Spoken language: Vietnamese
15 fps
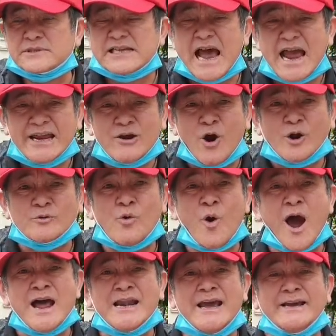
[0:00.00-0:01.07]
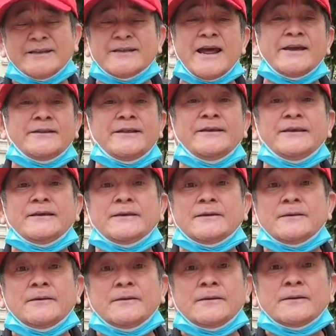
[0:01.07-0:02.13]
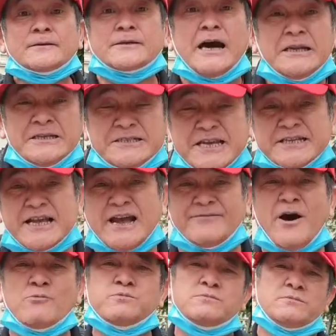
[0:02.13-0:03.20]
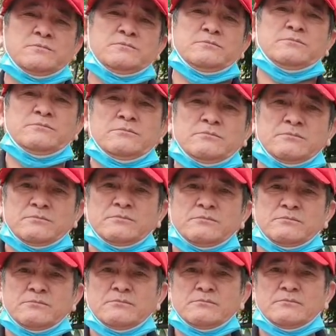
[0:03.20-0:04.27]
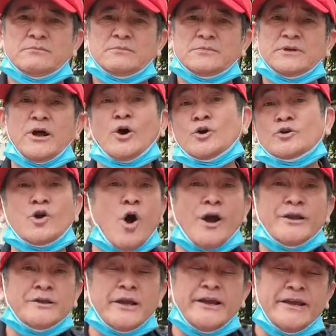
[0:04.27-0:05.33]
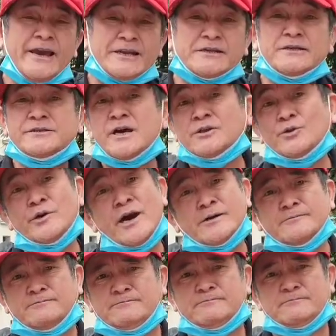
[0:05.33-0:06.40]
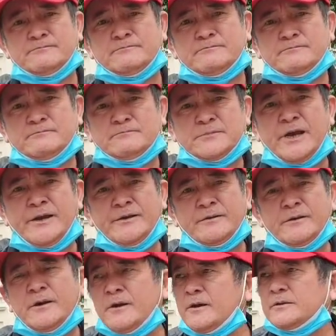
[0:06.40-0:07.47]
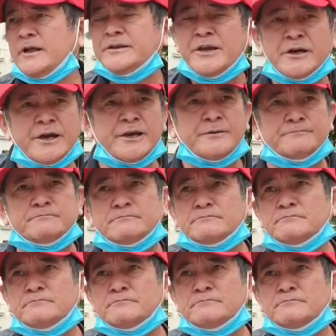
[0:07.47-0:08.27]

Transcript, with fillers: Sài Gòn hoa lệ thế này thì cần gì giải phóng nói nói y hệt như Dương Tú Hương đấy thế nhưng ấy